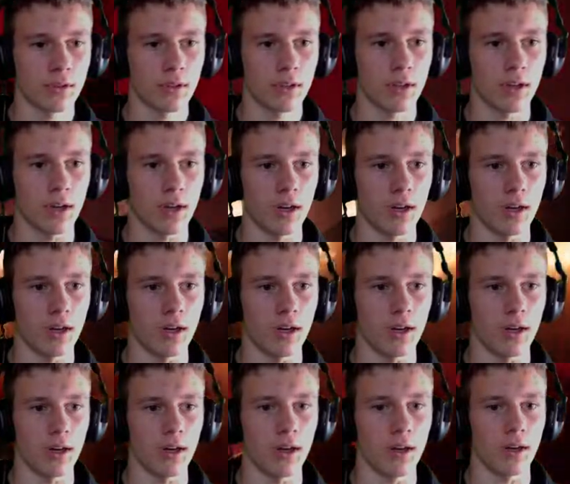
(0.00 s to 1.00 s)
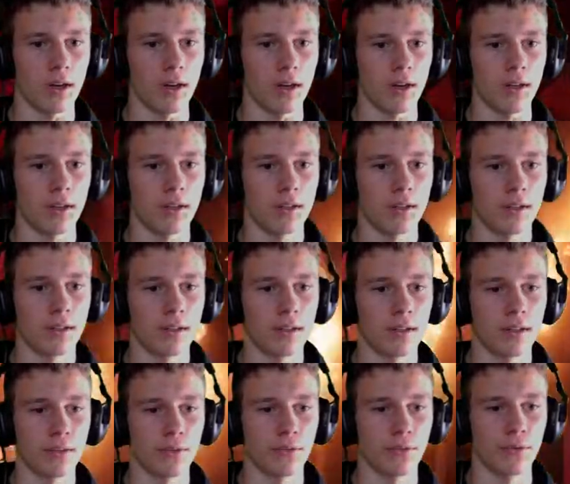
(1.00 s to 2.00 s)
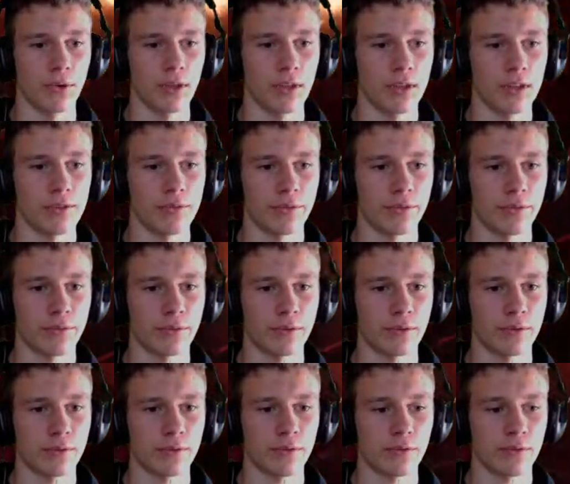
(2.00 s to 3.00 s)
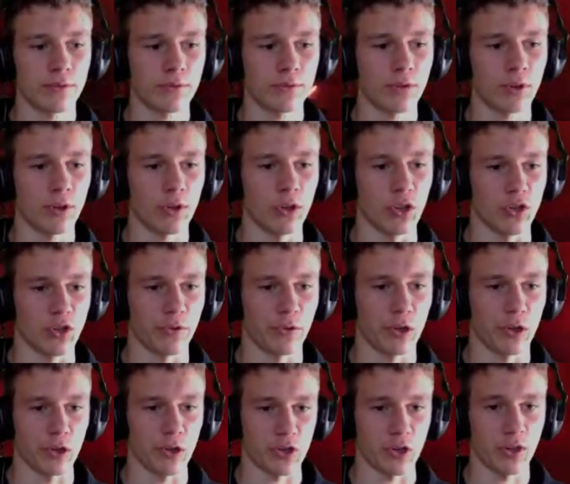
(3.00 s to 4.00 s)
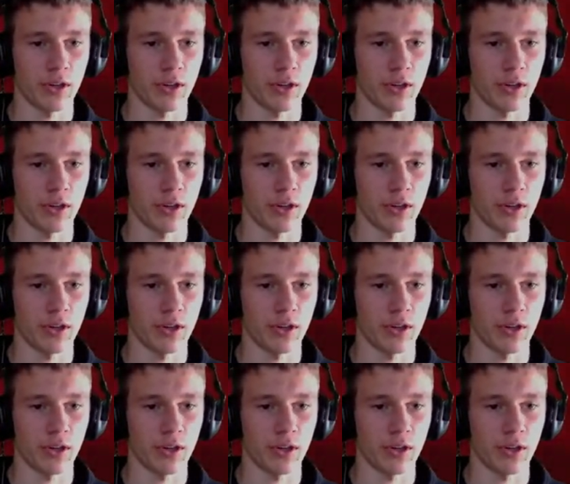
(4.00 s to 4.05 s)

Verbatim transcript: Äh, äh, äh. Feuerhilfe, Feuerlöscher, Feuerlöscher.